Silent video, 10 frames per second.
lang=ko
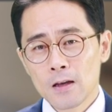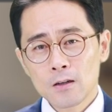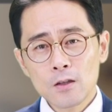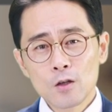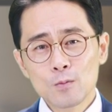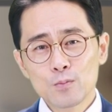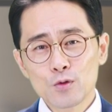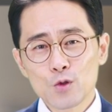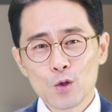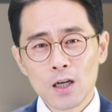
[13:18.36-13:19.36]
그런데 이런
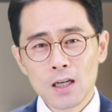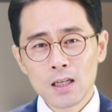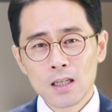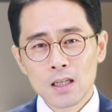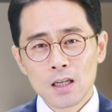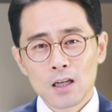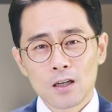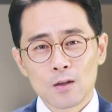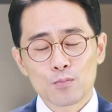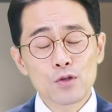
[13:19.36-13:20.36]
풍조가
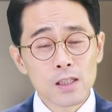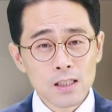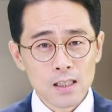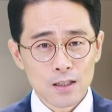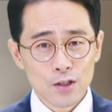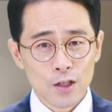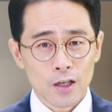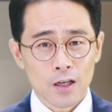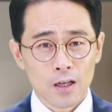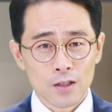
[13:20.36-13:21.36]
어,
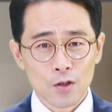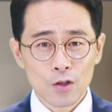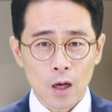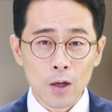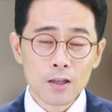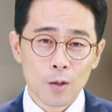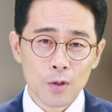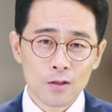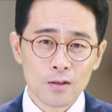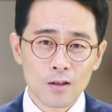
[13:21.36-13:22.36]
불신자들에게서
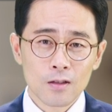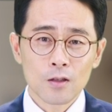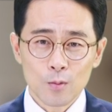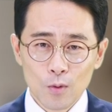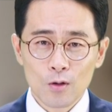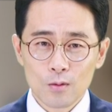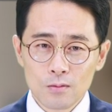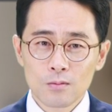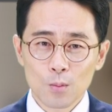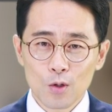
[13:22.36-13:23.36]
나왔다면 뭐,
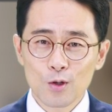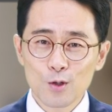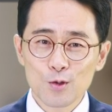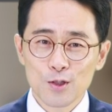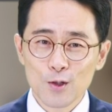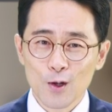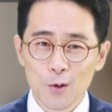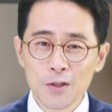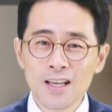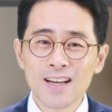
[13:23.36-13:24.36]
뭐 그럴 수
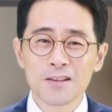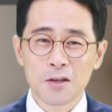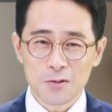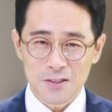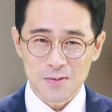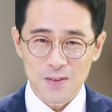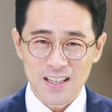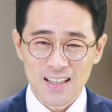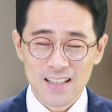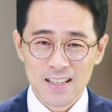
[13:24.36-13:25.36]
있어라고 이해라도 할 수
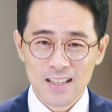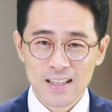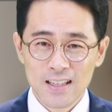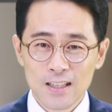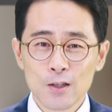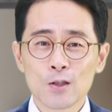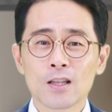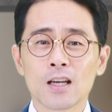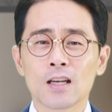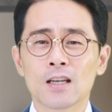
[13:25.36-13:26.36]
있습니다.
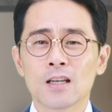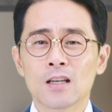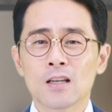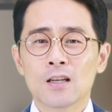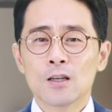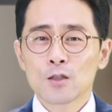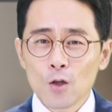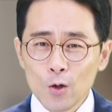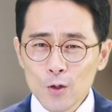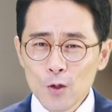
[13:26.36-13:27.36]
그런데
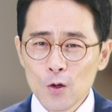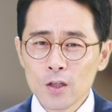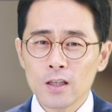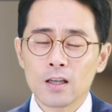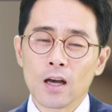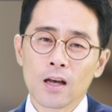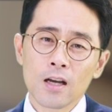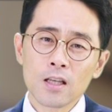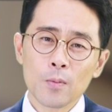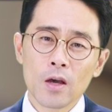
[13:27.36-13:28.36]
성경이
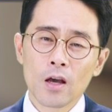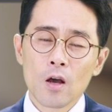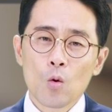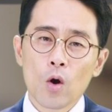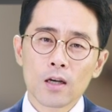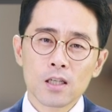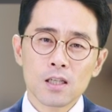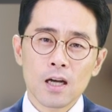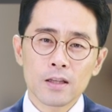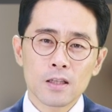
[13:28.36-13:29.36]
하나님의
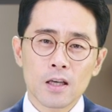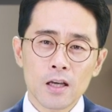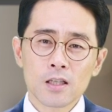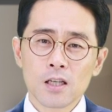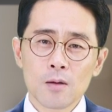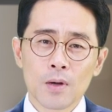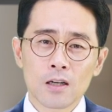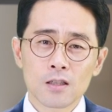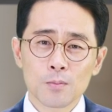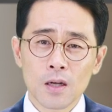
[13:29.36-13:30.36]
확실한 계시의
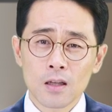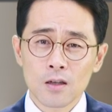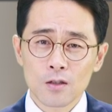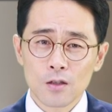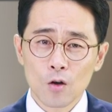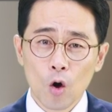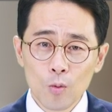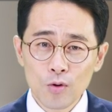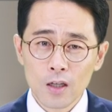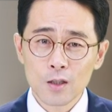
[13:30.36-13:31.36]
말씀이라는 것을
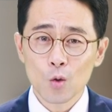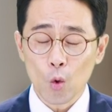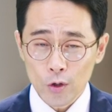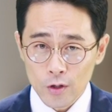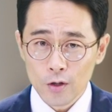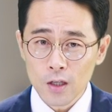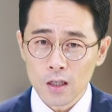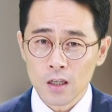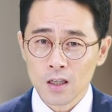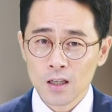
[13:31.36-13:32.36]
거부하는
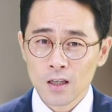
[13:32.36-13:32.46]
공격이